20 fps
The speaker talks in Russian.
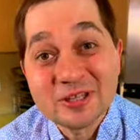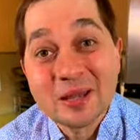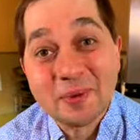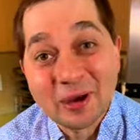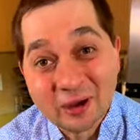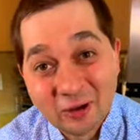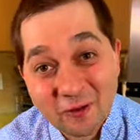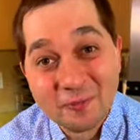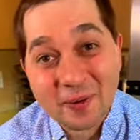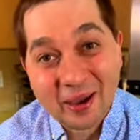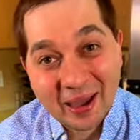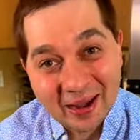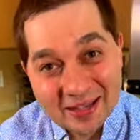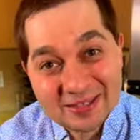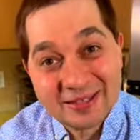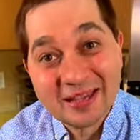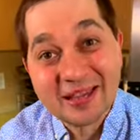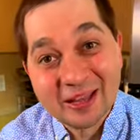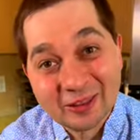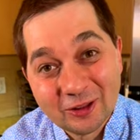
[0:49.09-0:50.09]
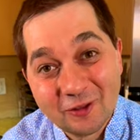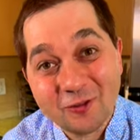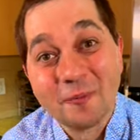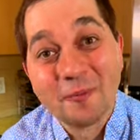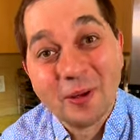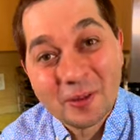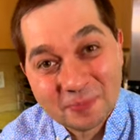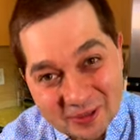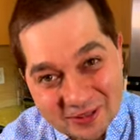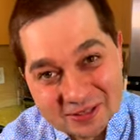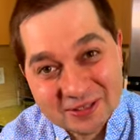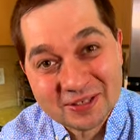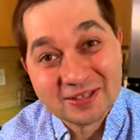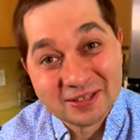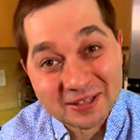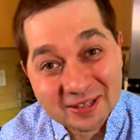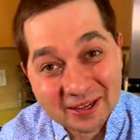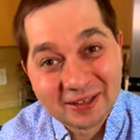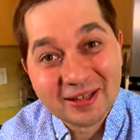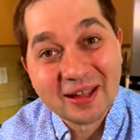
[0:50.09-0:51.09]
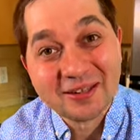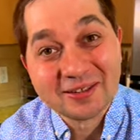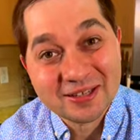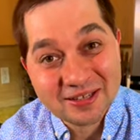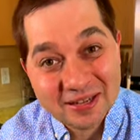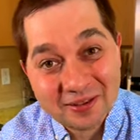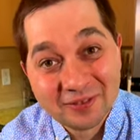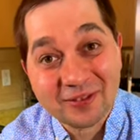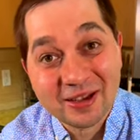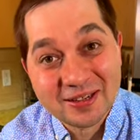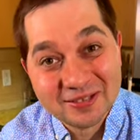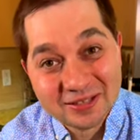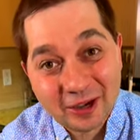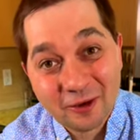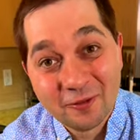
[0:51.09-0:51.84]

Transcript: морковь по-корейски готова. Подписывайтесь на канал Рецепты в гостях